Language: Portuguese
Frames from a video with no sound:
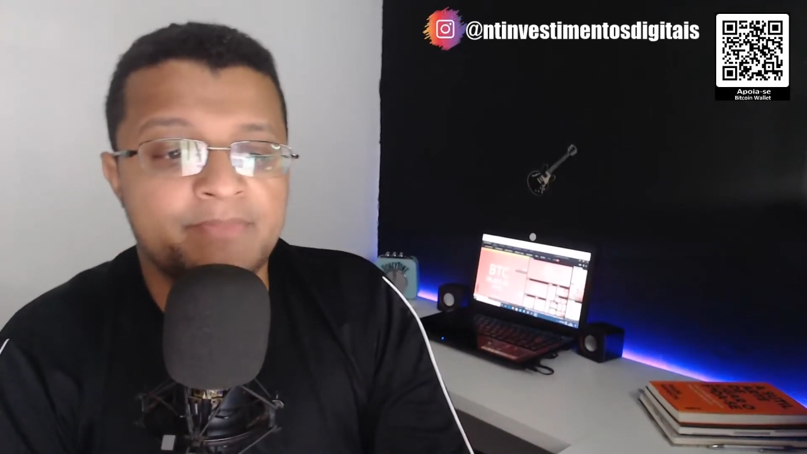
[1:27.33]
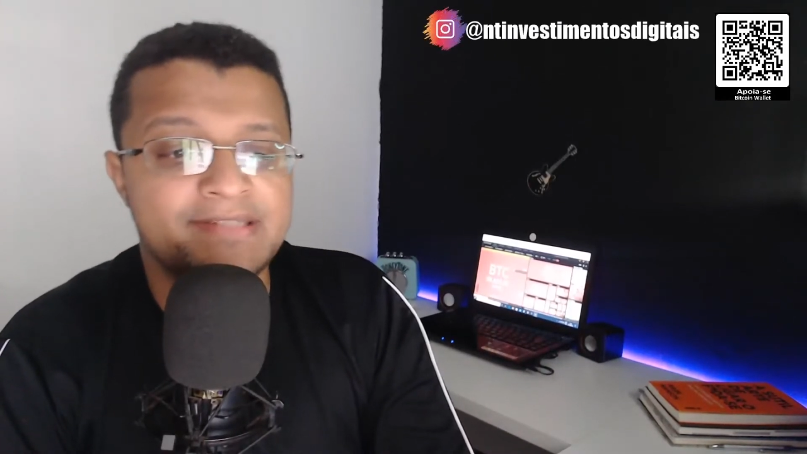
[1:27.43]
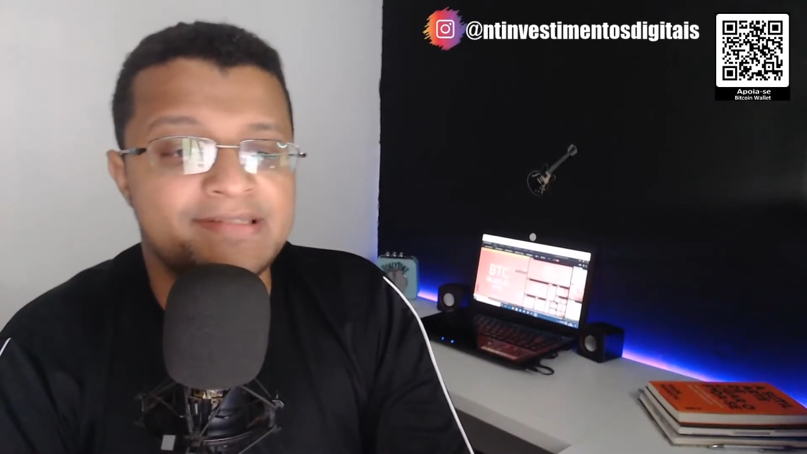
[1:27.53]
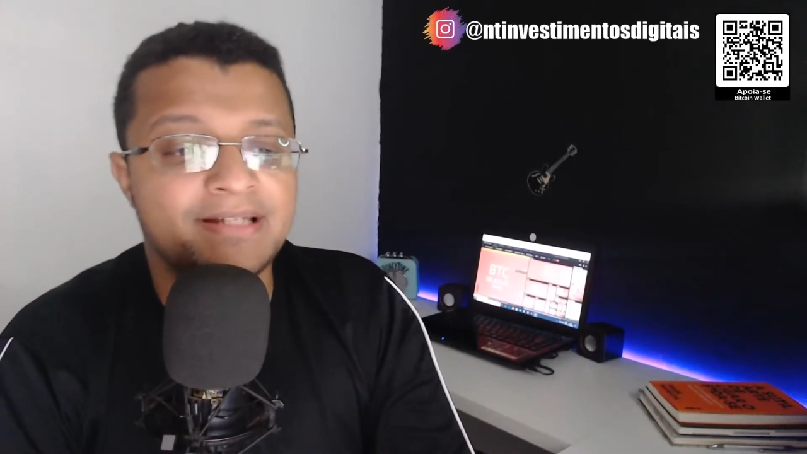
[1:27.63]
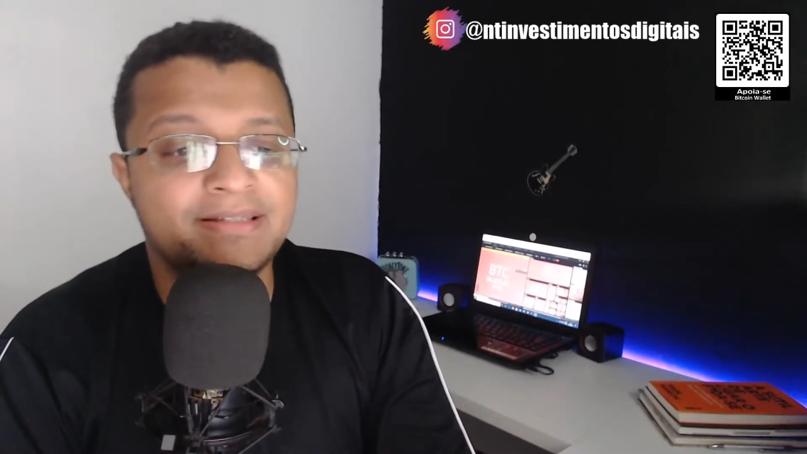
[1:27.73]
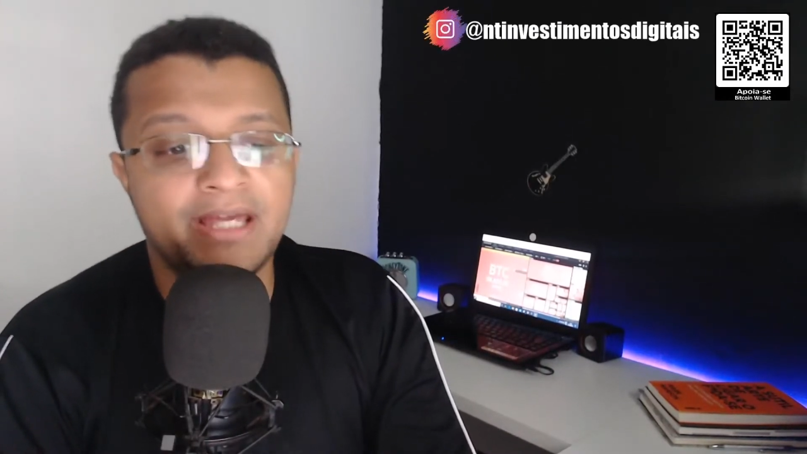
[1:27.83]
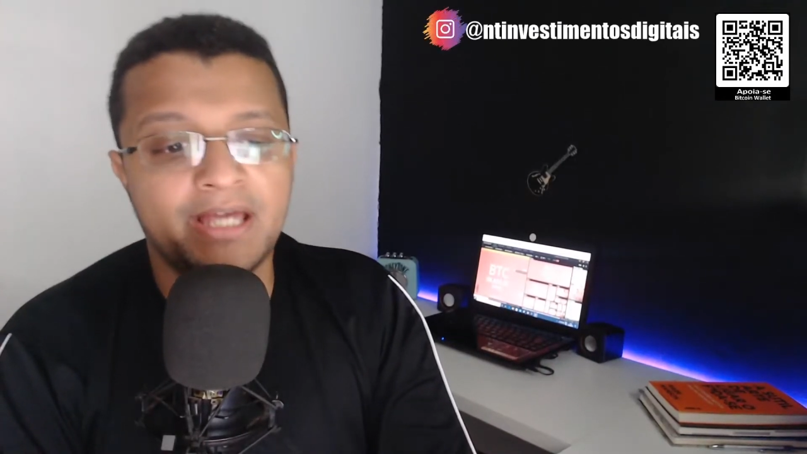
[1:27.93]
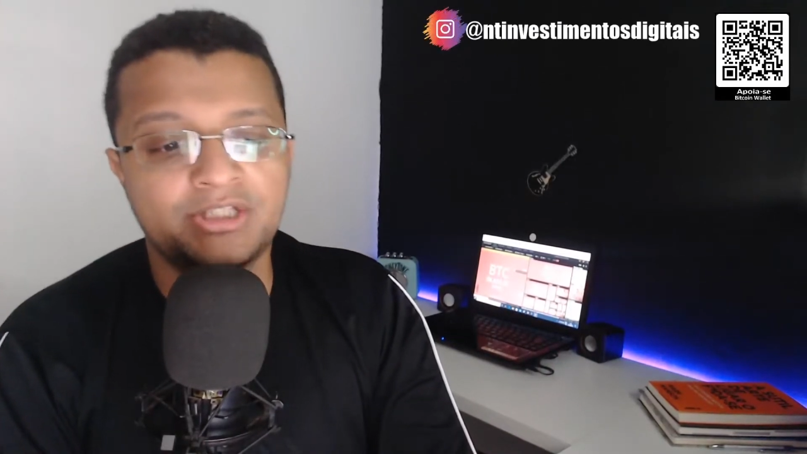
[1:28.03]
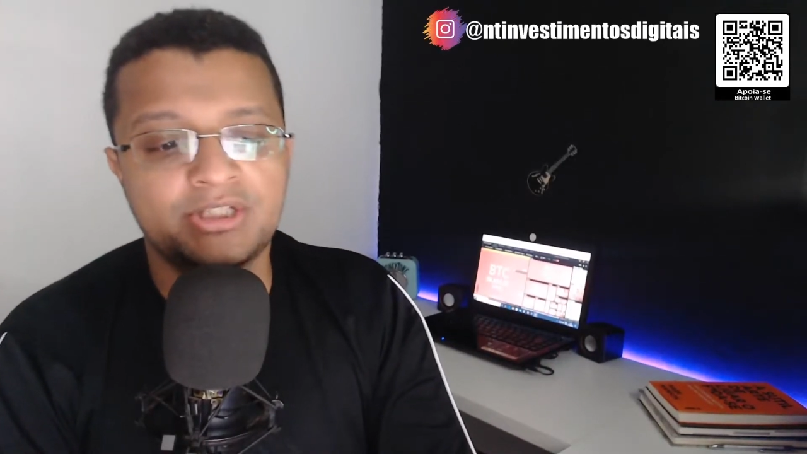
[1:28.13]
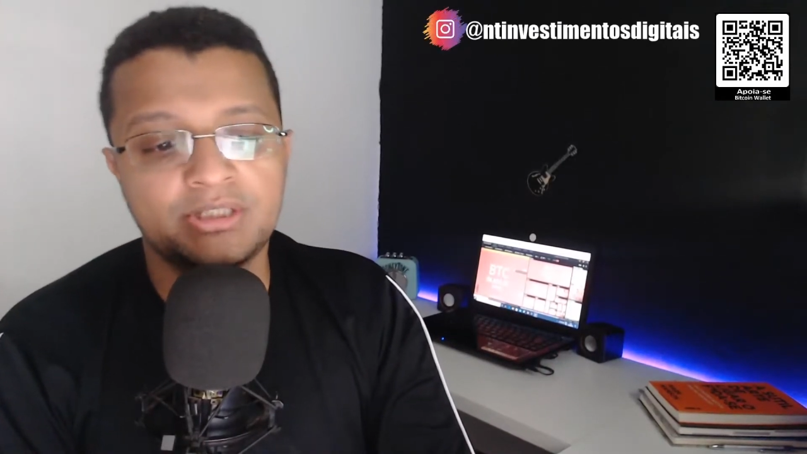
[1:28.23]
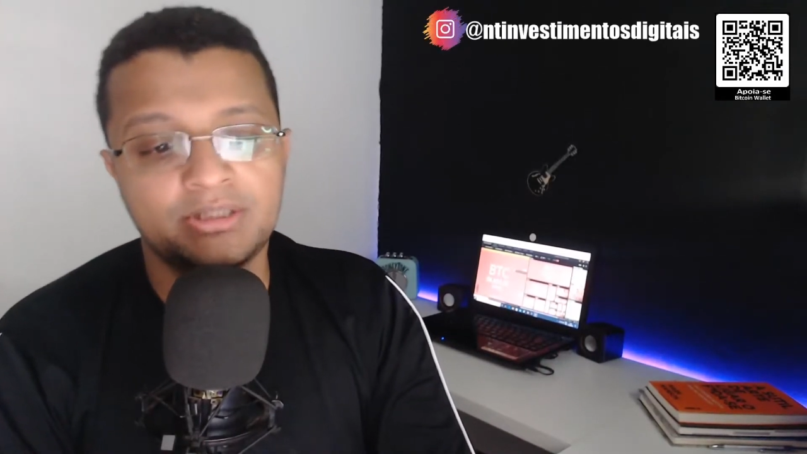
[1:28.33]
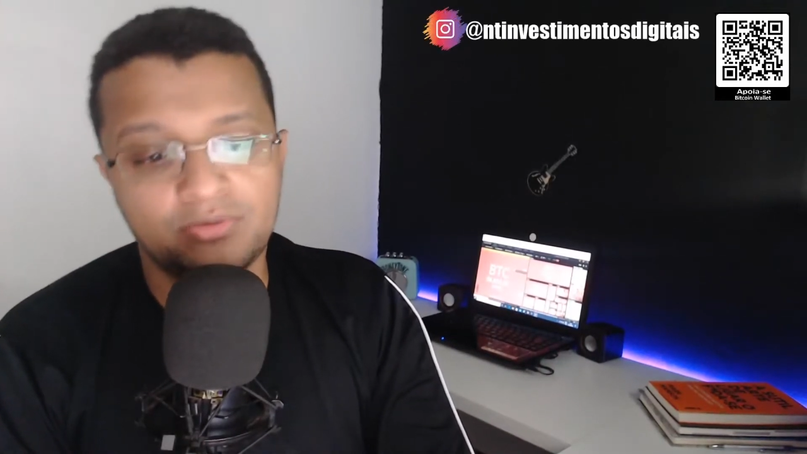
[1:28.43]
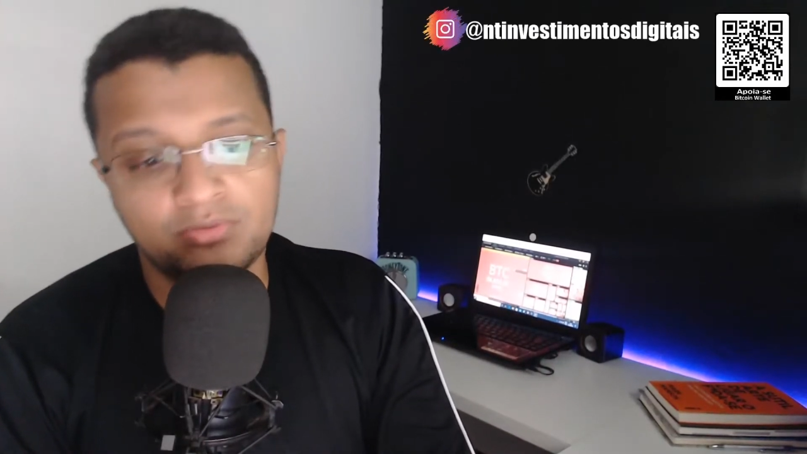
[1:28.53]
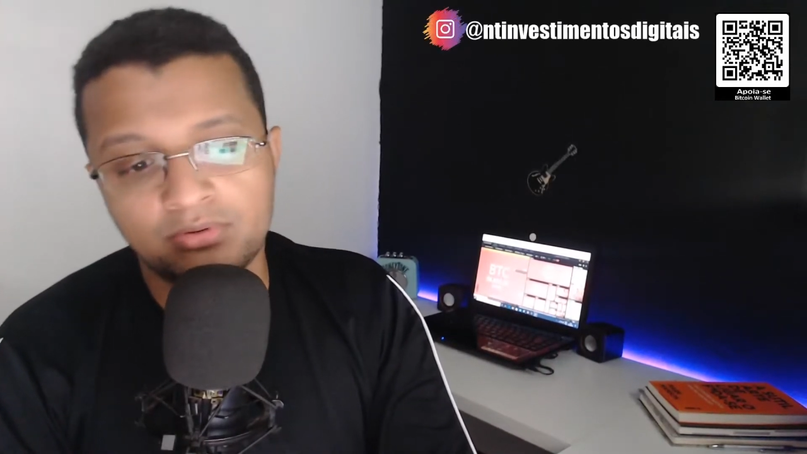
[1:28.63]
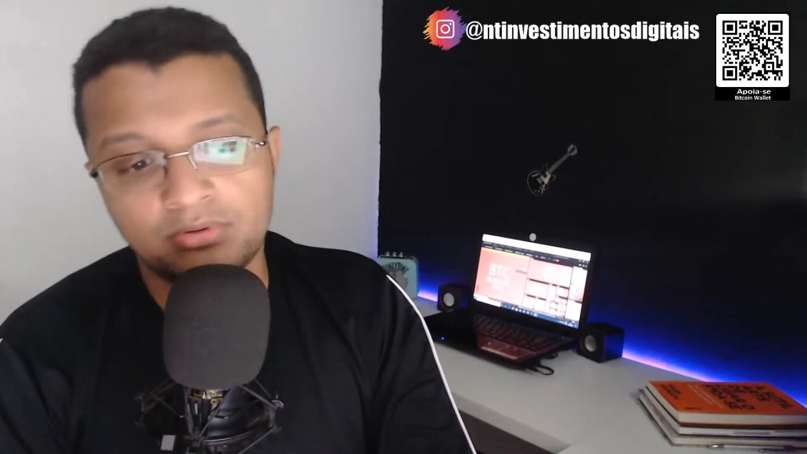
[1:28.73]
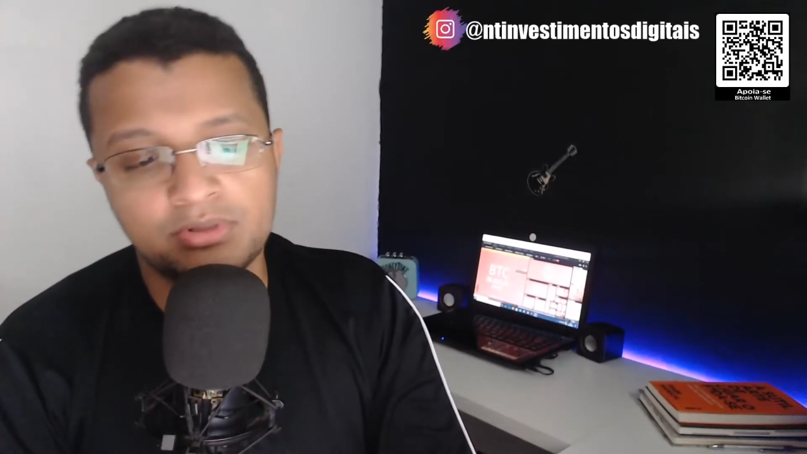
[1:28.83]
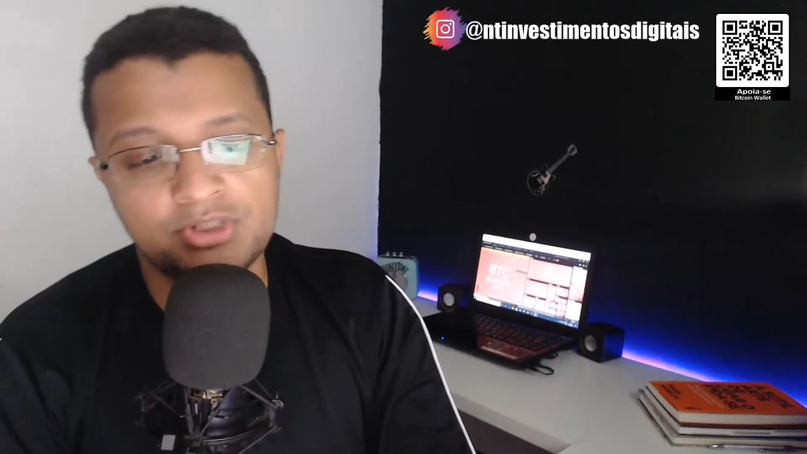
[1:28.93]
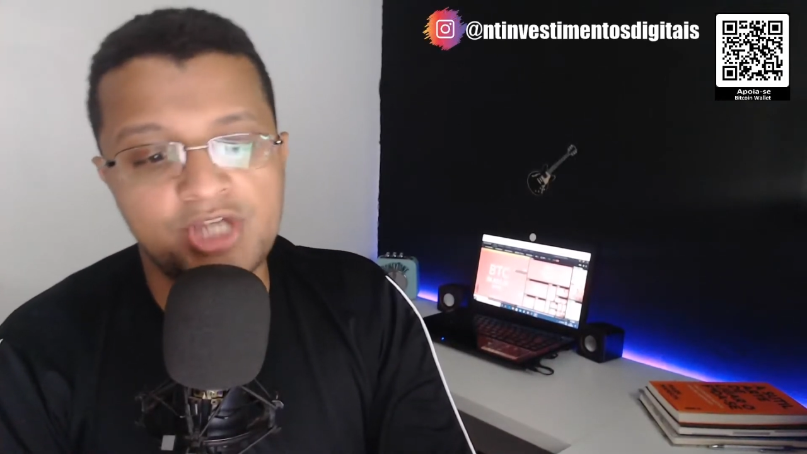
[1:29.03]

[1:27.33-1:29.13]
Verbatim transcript: Strategy do